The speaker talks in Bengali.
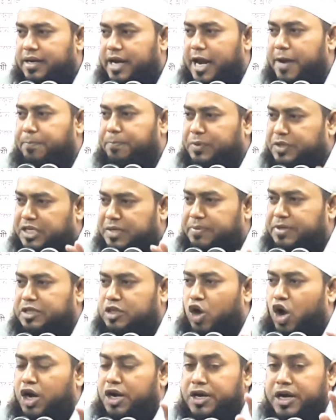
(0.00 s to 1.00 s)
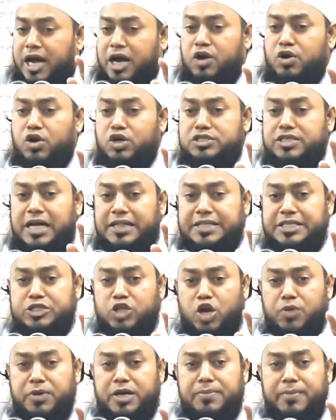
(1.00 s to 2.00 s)
এই পৃথিবীতে অন্যান্য জাতি
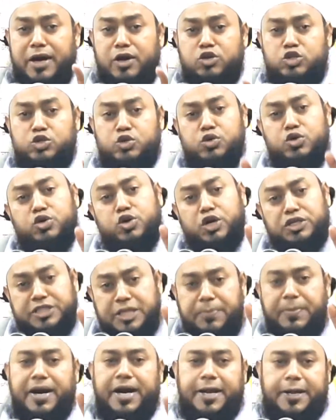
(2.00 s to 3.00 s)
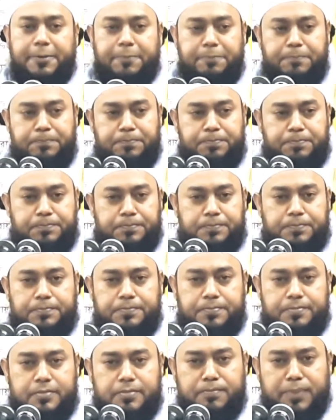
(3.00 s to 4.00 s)
ধর্মের মানুষগুলো করতে পারে
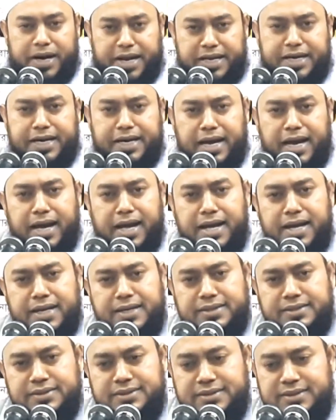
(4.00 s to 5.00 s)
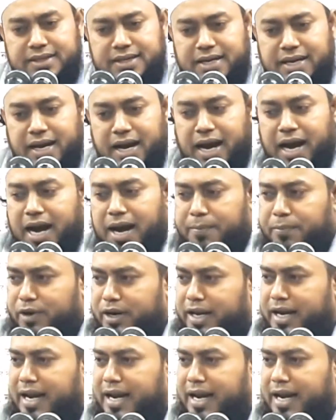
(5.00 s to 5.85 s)
পারে কি না আমলে